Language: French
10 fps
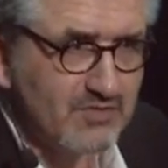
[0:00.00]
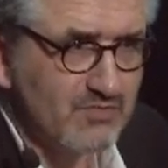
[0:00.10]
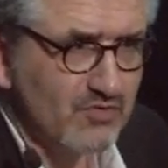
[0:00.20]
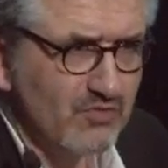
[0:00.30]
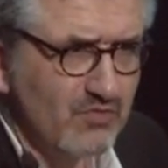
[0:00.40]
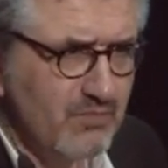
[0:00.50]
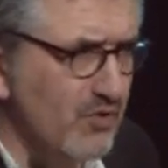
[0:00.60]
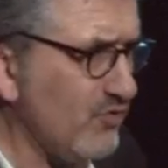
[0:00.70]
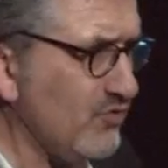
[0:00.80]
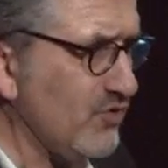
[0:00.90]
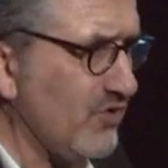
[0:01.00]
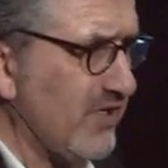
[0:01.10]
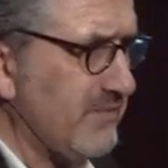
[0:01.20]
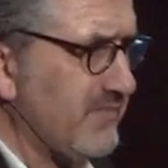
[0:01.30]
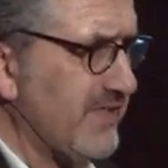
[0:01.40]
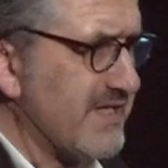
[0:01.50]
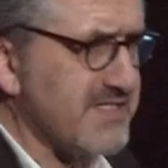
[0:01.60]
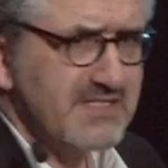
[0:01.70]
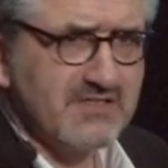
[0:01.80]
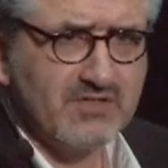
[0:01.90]
je m'occupe du Product Owner Help
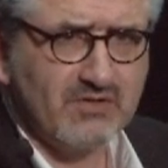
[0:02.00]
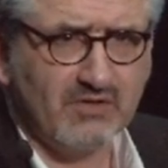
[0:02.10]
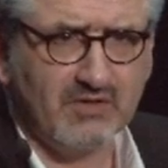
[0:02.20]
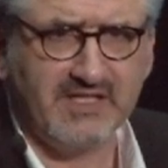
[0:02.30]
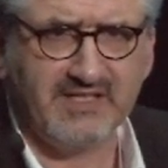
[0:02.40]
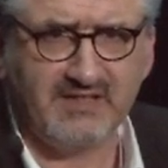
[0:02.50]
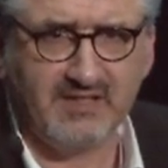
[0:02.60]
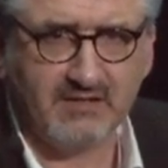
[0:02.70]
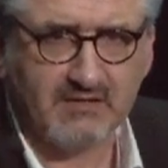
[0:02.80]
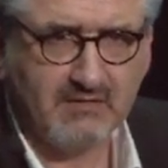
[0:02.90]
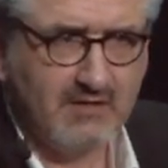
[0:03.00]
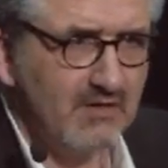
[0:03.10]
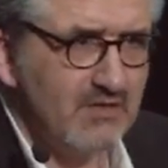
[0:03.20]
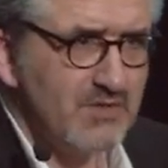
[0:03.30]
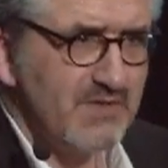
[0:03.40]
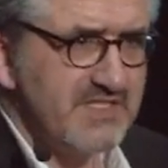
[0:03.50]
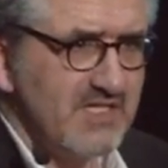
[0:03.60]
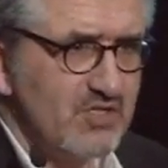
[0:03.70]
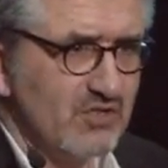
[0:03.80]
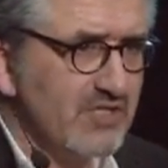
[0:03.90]
Desk sur euh, LinkedIn, je ne sais pas si les
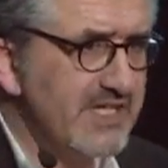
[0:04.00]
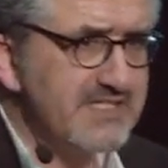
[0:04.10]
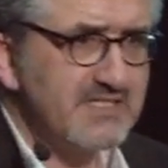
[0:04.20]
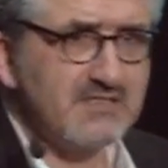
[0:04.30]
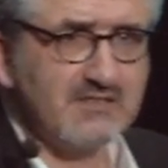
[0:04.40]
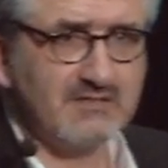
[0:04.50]
gens connaissent